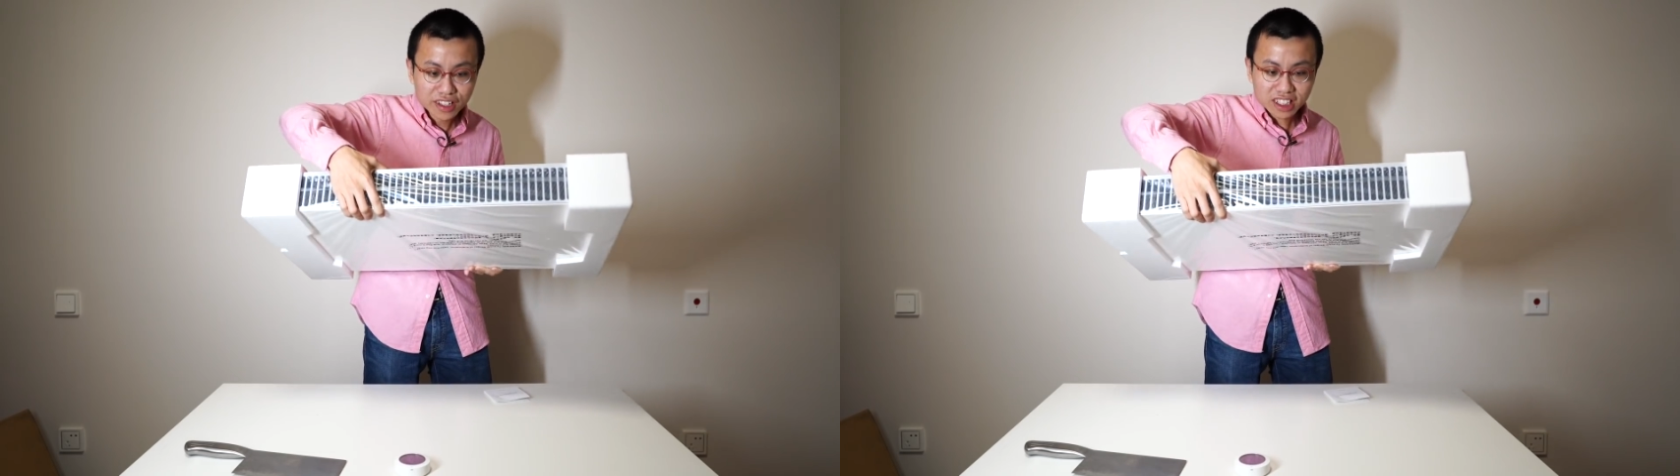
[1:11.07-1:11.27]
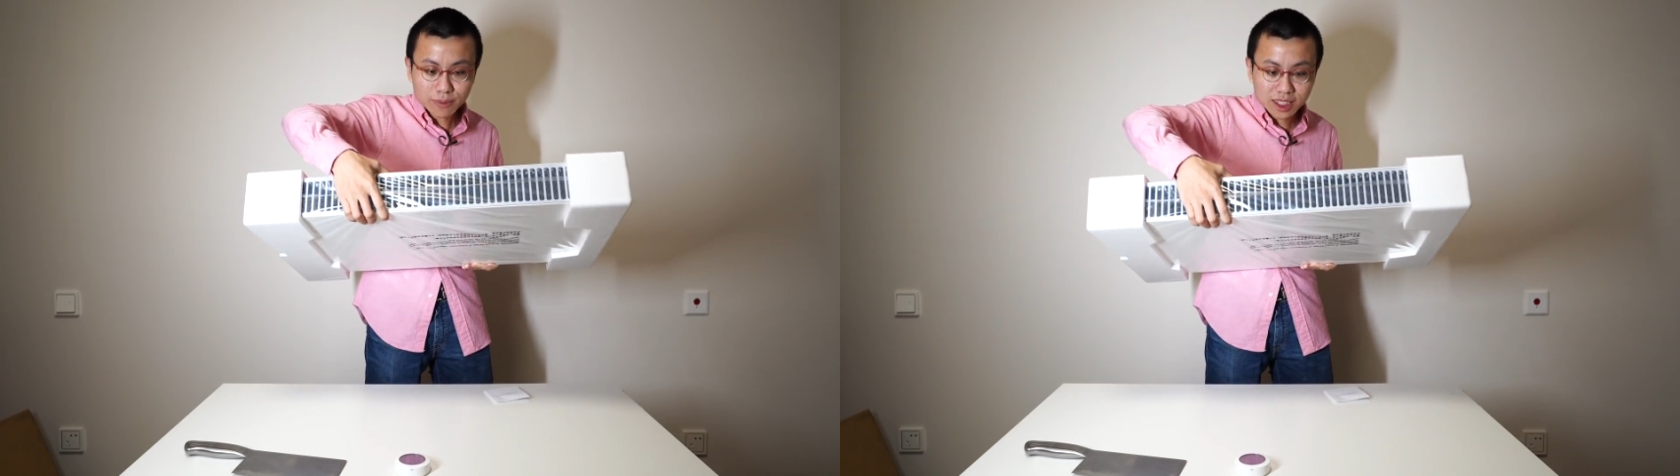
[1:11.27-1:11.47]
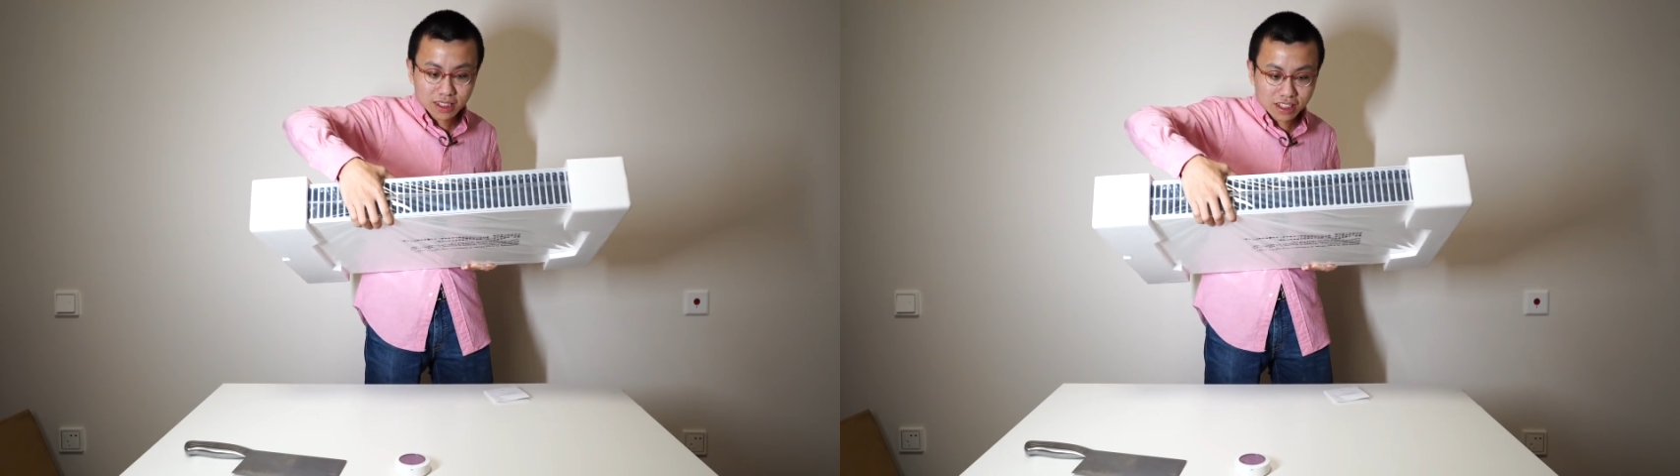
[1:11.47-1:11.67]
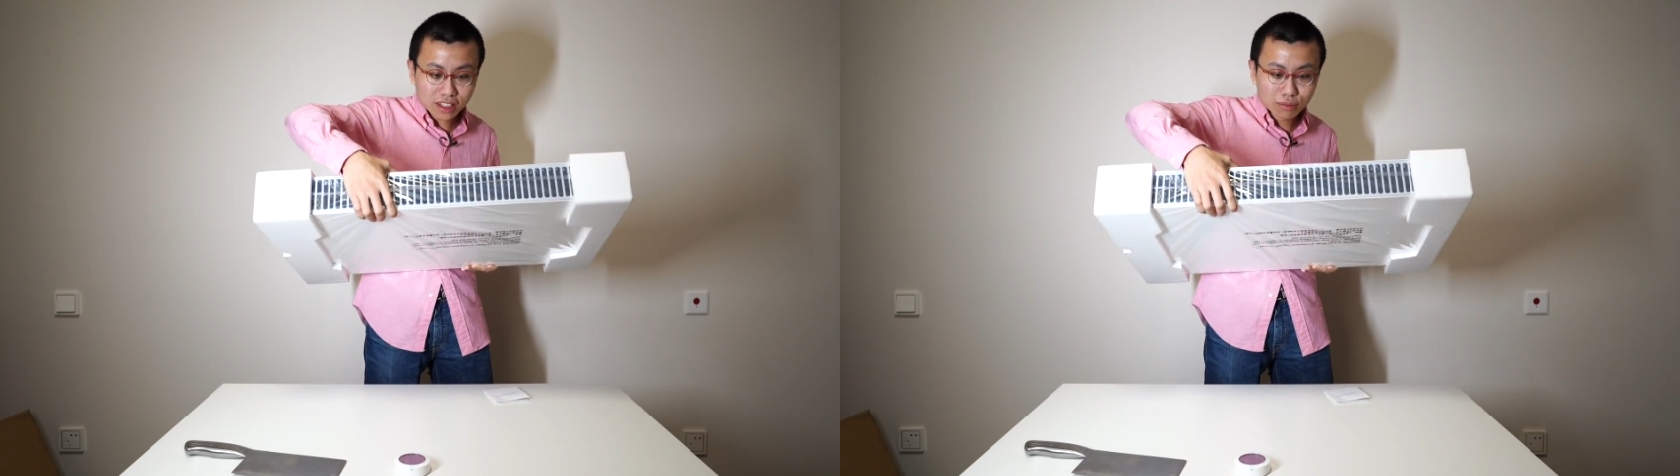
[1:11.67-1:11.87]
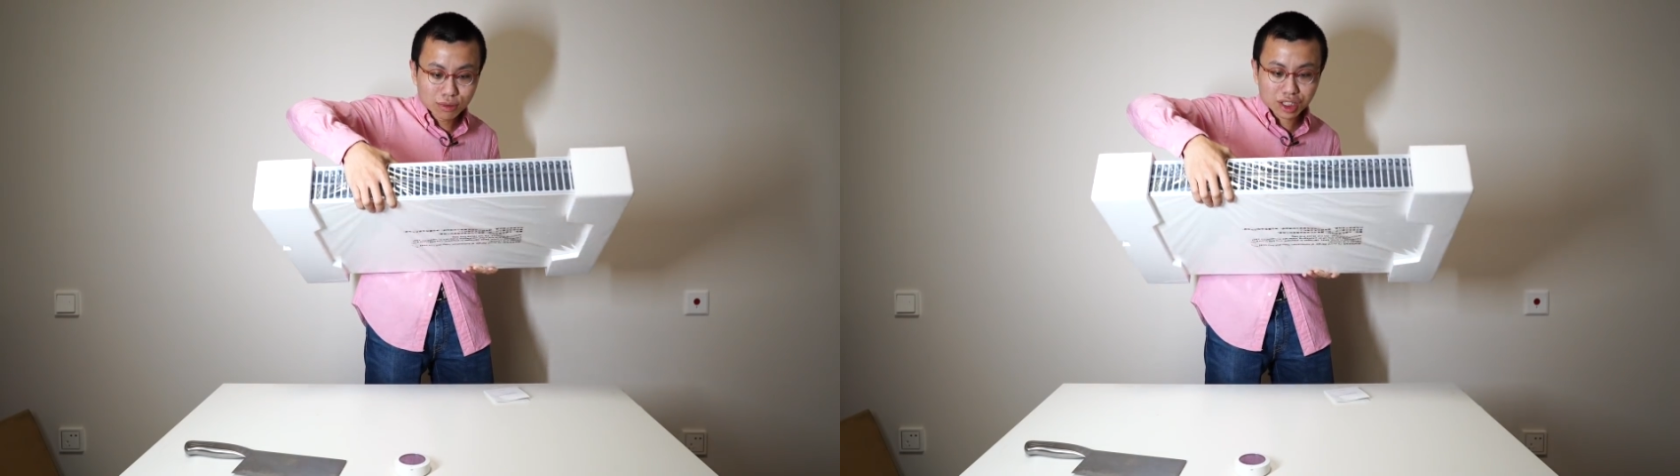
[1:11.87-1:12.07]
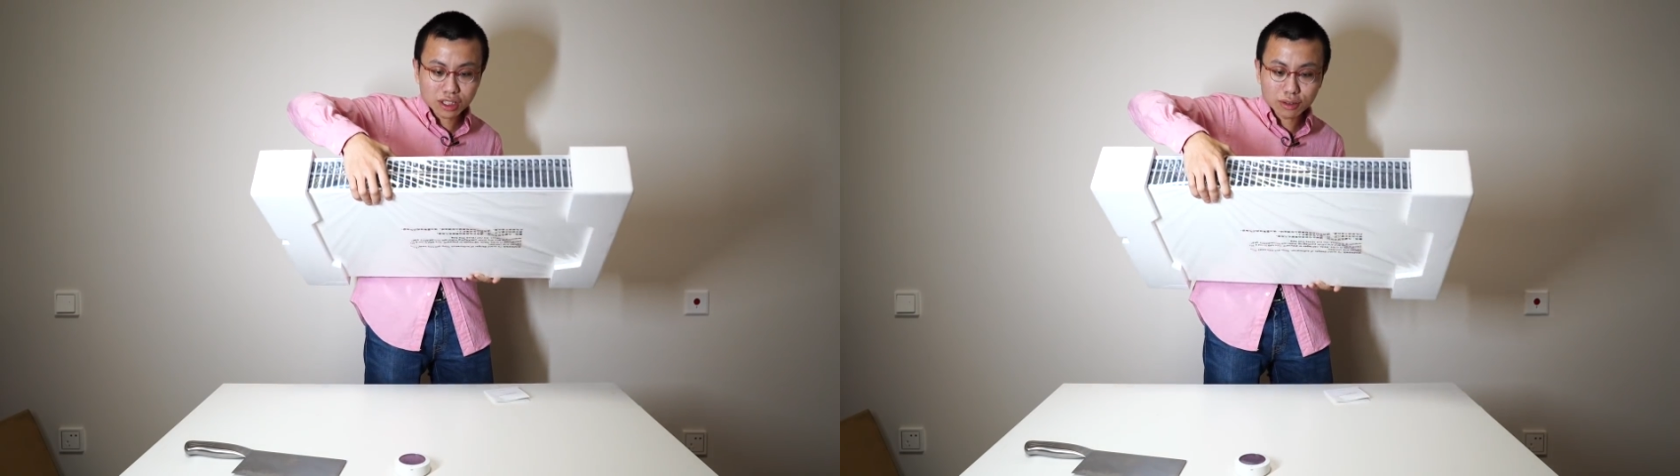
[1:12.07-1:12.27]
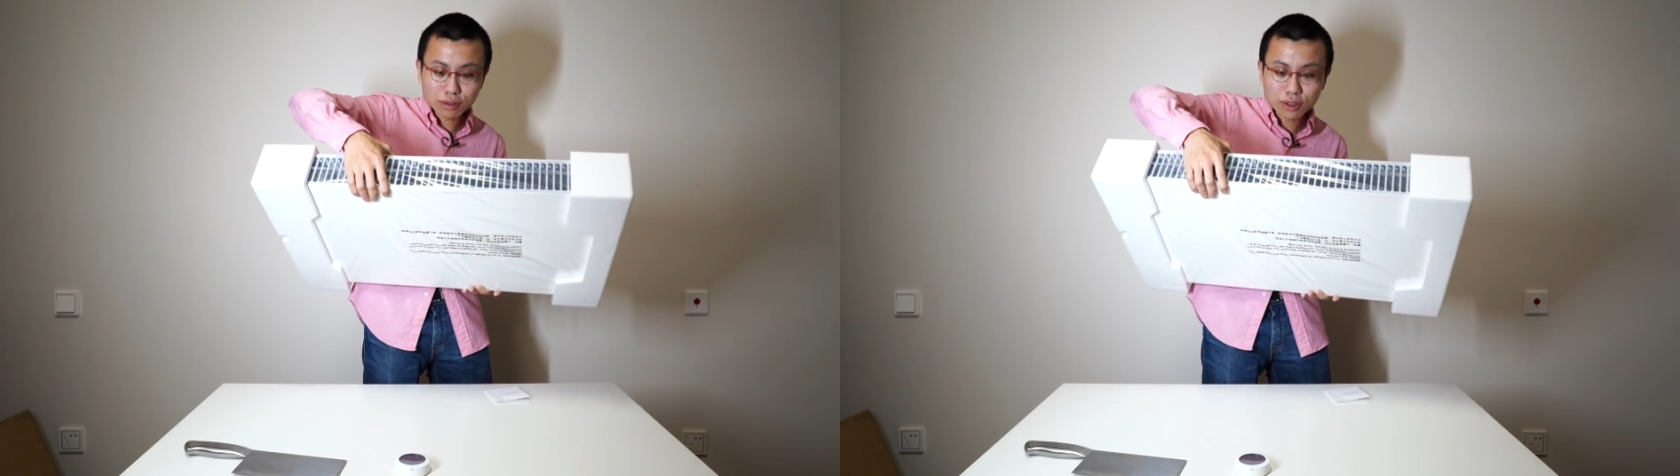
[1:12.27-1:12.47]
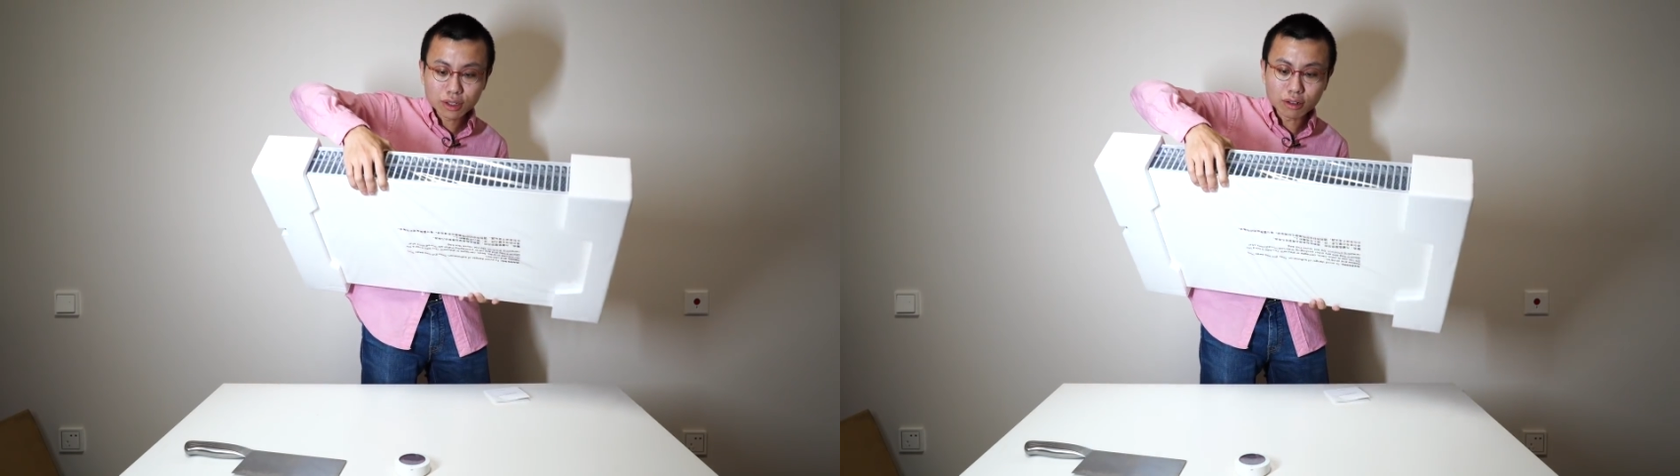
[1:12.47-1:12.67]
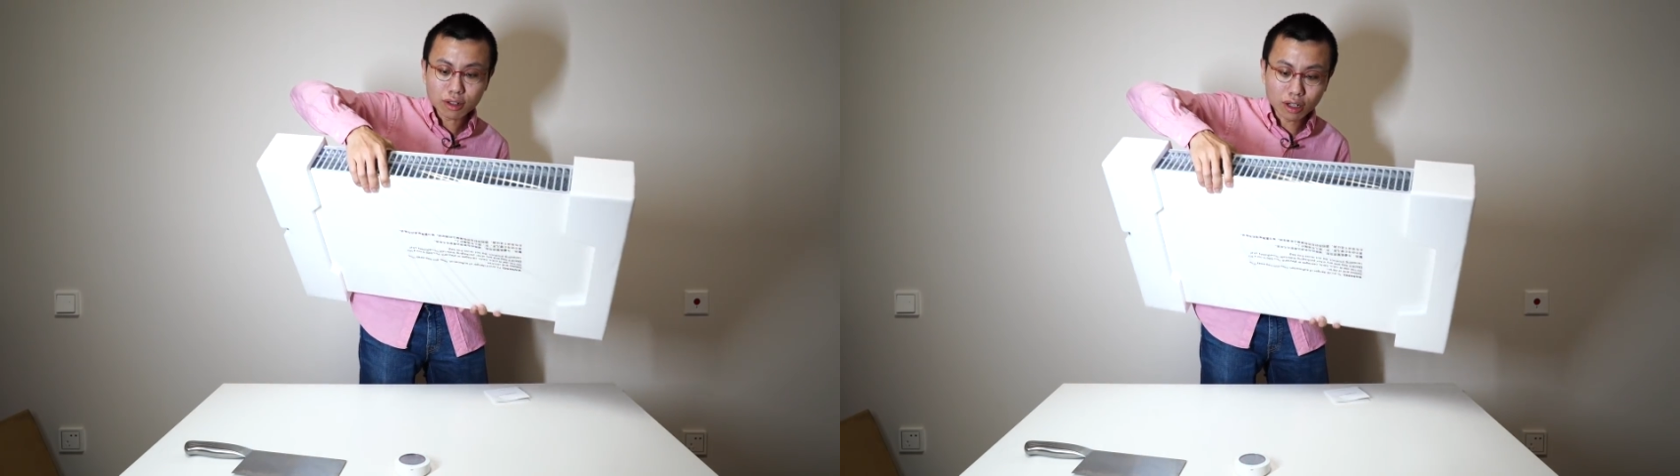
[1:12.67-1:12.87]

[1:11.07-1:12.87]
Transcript: 上面写着“请勿遮挡通风口，